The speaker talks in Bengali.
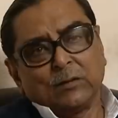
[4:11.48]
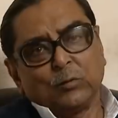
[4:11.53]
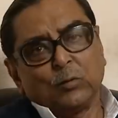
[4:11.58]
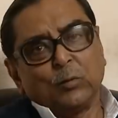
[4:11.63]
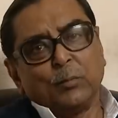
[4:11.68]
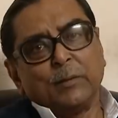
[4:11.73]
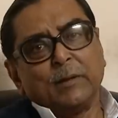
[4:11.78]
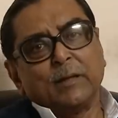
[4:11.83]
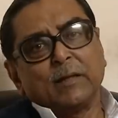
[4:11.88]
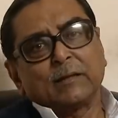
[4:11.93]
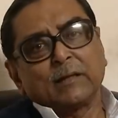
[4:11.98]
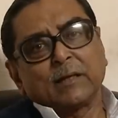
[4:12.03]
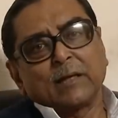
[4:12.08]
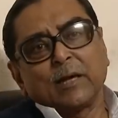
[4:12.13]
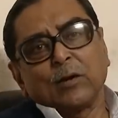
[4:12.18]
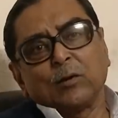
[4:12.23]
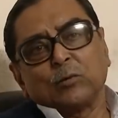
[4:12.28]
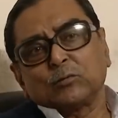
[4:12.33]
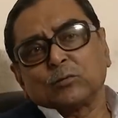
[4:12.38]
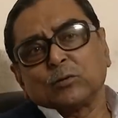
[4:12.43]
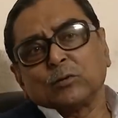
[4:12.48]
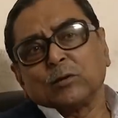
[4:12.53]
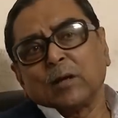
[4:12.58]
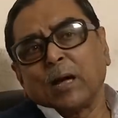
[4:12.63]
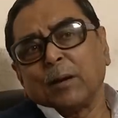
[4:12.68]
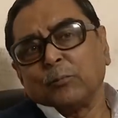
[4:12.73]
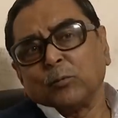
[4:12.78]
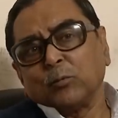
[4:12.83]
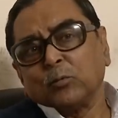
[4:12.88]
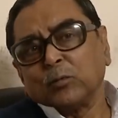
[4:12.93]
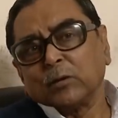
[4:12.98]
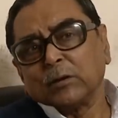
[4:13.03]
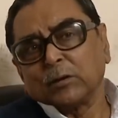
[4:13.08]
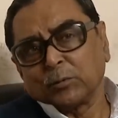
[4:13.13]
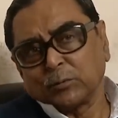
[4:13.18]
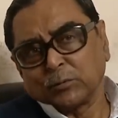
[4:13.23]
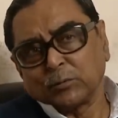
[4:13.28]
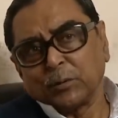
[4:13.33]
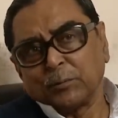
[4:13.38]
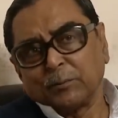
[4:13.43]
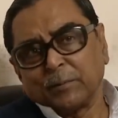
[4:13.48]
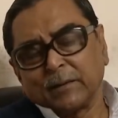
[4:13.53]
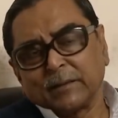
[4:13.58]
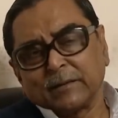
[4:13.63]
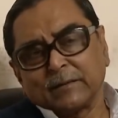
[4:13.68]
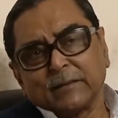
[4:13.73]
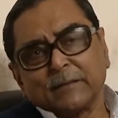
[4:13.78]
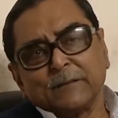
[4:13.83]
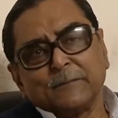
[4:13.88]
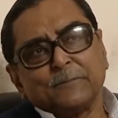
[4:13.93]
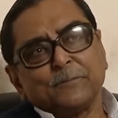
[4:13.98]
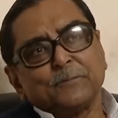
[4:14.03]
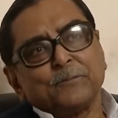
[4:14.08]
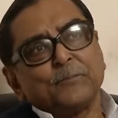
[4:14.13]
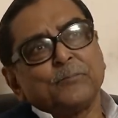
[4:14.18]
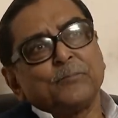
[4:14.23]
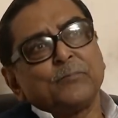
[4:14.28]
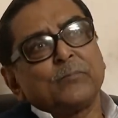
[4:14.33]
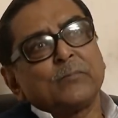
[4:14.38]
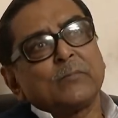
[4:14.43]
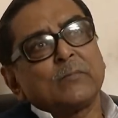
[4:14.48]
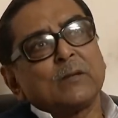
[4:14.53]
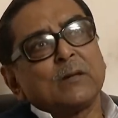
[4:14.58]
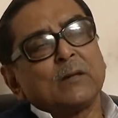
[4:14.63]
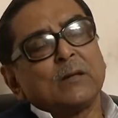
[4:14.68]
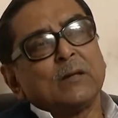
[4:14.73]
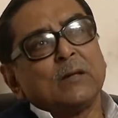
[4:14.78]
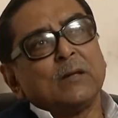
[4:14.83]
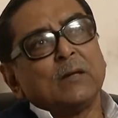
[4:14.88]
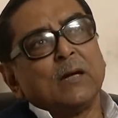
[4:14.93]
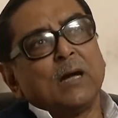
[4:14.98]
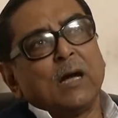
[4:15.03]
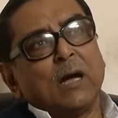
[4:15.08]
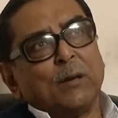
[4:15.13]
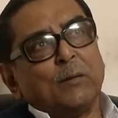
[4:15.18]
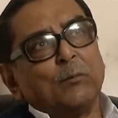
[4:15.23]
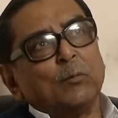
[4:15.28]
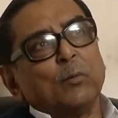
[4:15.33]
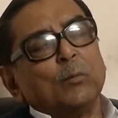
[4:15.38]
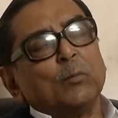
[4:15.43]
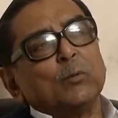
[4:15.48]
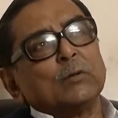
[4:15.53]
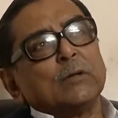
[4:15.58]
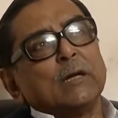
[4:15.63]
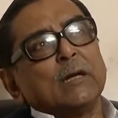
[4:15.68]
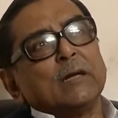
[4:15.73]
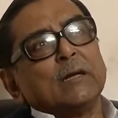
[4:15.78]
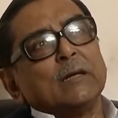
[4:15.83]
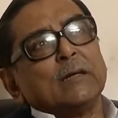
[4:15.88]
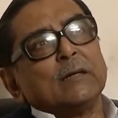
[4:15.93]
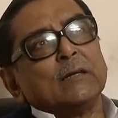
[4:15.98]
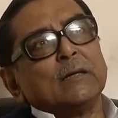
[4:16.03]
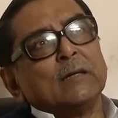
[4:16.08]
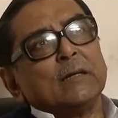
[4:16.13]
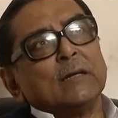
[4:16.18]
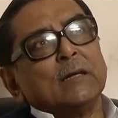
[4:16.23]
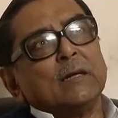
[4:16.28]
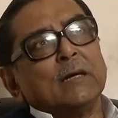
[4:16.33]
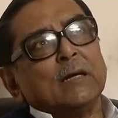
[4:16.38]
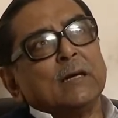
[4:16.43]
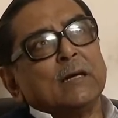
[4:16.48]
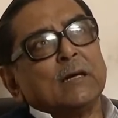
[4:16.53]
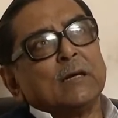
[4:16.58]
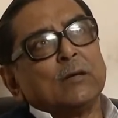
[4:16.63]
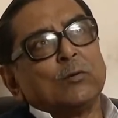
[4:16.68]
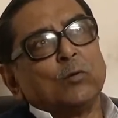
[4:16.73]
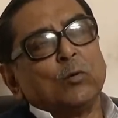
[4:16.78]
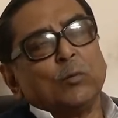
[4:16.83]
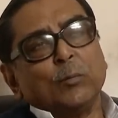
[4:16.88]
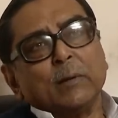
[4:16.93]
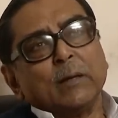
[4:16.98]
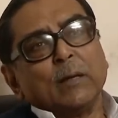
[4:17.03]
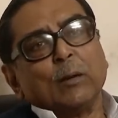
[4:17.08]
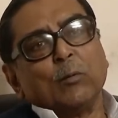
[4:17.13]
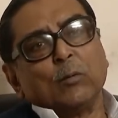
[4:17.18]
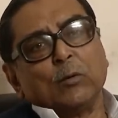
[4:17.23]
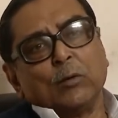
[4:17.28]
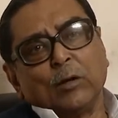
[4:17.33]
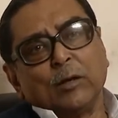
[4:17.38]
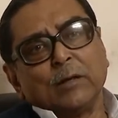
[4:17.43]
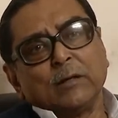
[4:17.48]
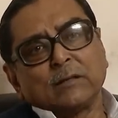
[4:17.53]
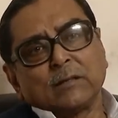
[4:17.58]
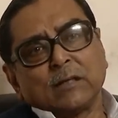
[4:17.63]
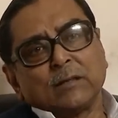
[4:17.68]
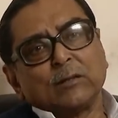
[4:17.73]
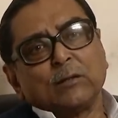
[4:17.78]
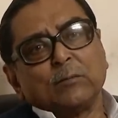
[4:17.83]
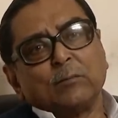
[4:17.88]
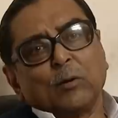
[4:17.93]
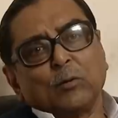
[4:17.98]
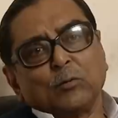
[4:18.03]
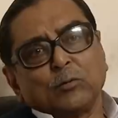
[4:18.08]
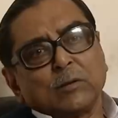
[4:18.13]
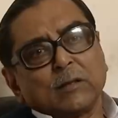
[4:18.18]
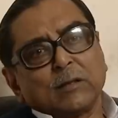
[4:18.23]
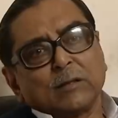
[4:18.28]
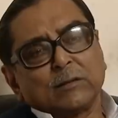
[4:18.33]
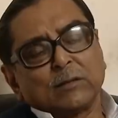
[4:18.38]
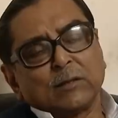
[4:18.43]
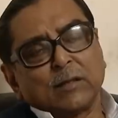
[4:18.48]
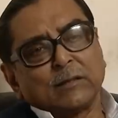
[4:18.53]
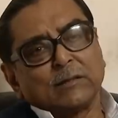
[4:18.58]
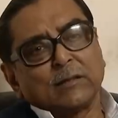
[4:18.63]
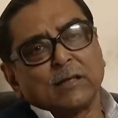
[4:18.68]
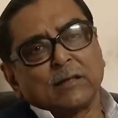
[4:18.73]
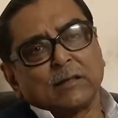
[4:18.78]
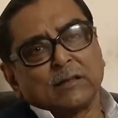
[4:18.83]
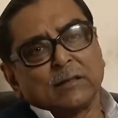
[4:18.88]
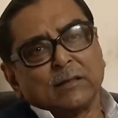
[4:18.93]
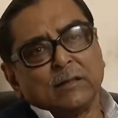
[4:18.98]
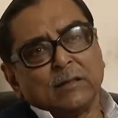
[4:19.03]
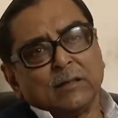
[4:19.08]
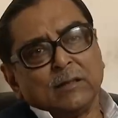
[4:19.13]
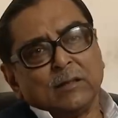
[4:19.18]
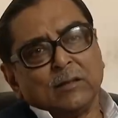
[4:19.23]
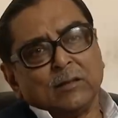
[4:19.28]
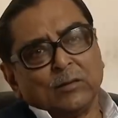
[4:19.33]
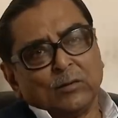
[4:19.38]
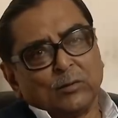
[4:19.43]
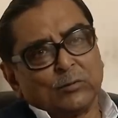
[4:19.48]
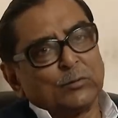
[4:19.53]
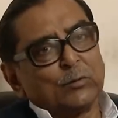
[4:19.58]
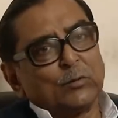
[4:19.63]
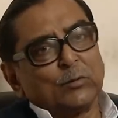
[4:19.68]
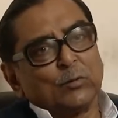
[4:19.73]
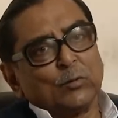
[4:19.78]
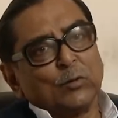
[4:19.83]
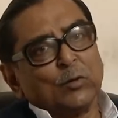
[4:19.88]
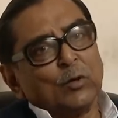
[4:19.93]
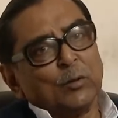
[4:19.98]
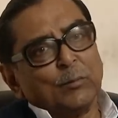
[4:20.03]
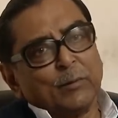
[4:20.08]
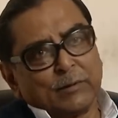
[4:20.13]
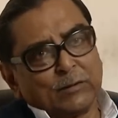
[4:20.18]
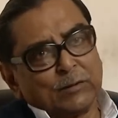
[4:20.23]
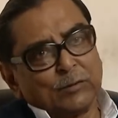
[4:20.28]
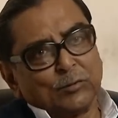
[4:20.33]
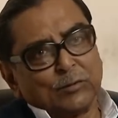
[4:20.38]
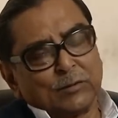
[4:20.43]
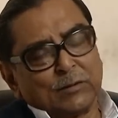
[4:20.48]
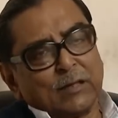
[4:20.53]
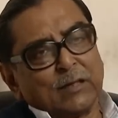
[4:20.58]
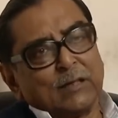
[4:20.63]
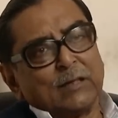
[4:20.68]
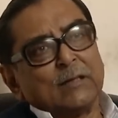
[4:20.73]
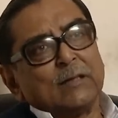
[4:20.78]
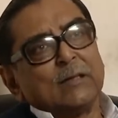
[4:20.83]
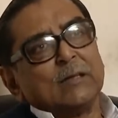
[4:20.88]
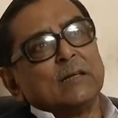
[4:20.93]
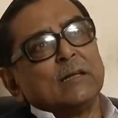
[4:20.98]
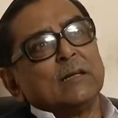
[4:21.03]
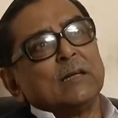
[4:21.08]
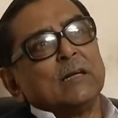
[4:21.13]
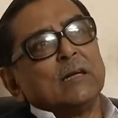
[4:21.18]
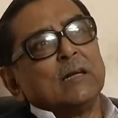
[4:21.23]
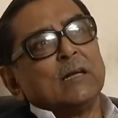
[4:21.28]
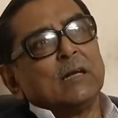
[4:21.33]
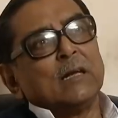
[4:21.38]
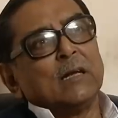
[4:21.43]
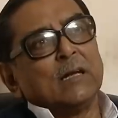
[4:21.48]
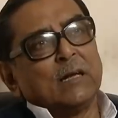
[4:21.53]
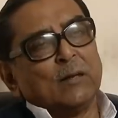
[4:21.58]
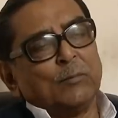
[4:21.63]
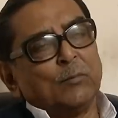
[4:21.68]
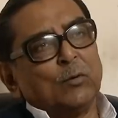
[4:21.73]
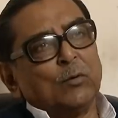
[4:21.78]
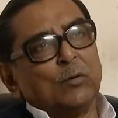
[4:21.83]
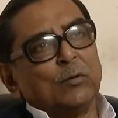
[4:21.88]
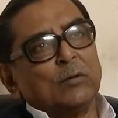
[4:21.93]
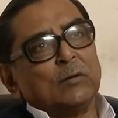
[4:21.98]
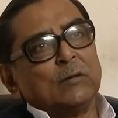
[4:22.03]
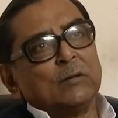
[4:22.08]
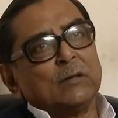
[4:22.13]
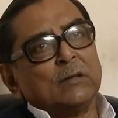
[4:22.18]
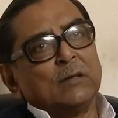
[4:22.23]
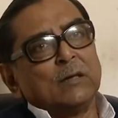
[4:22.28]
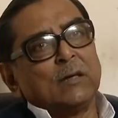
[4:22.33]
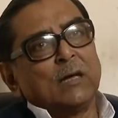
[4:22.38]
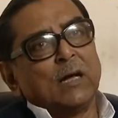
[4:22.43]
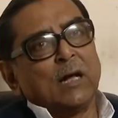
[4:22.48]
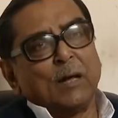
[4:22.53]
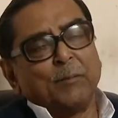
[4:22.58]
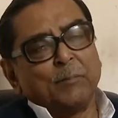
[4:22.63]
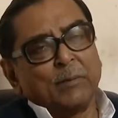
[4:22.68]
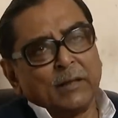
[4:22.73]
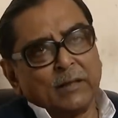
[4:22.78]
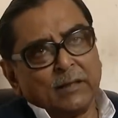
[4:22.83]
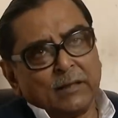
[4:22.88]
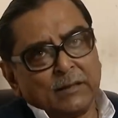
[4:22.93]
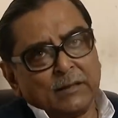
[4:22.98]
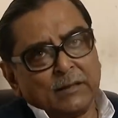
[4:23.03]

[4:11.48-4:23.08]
কর্মীরা তাকে অত্যন্ত আপন করে সবসময় পেয়েছে আমি বলবো যে কর্মী কেমন নয় সাধারণ মানুষের কাছে রাজ্জাক অত্যন্ত গ্রহণীয় ব্যক্তিত্ব ছিলেন এবং আমি